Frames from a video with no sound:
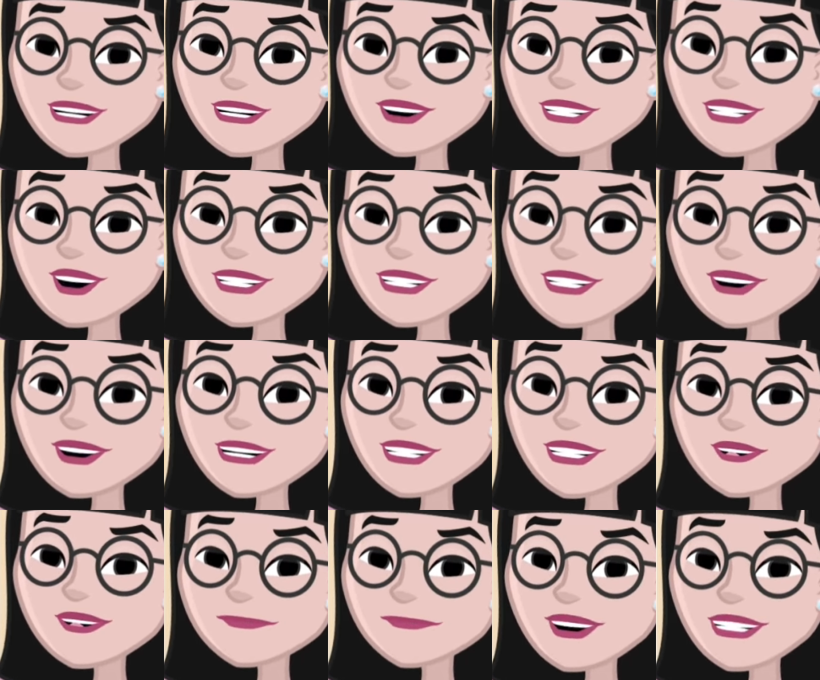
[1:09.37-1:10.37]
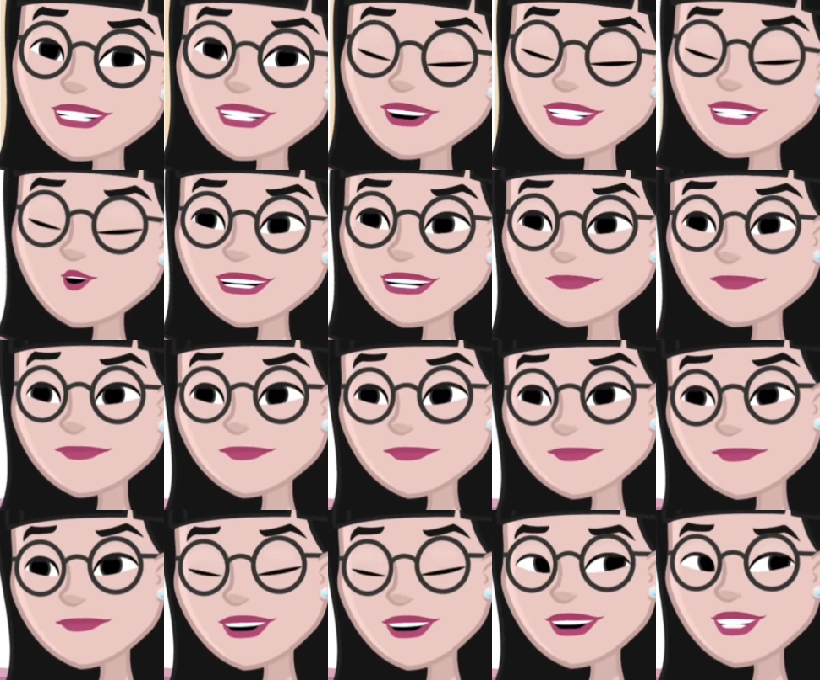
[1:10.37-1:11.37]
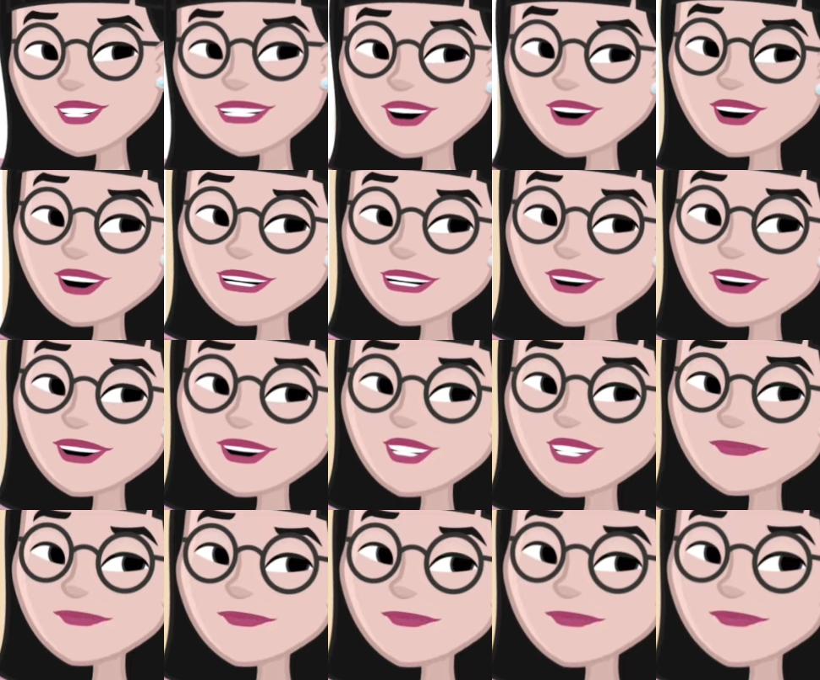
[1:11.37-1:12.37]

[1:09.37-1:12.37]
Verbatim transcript: सीएसआई के लिए उपस्थित हुई और एआईआर